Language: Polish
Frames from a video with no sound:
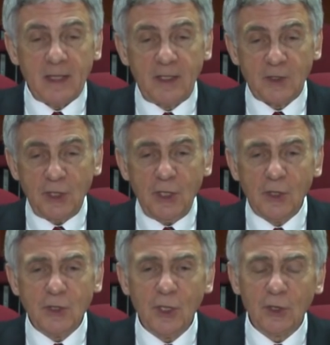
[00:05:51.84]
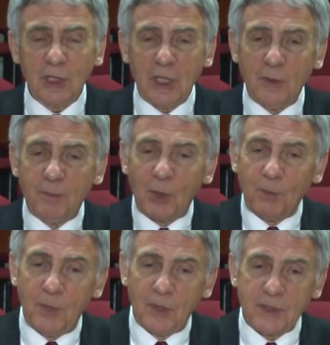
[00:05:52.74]
Jeżeli chodzi o tę
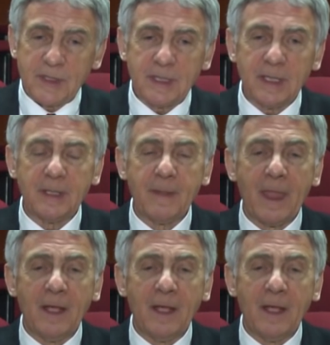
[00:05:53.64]
proporcję